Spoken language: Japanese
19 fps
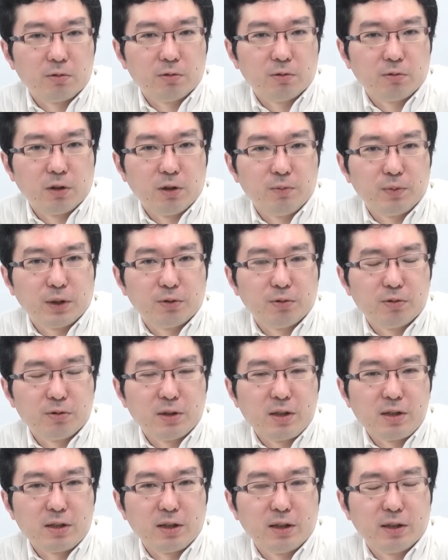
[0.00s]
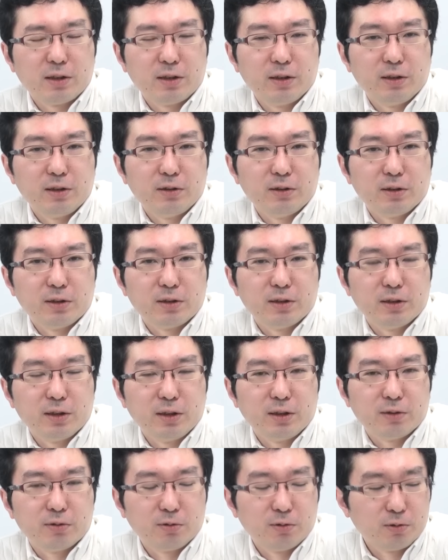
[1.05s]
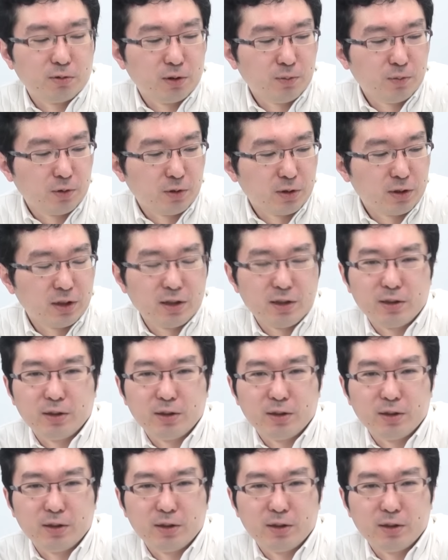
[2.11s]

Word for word: あ、トランプが当選した背景にはですねそのトランプを支援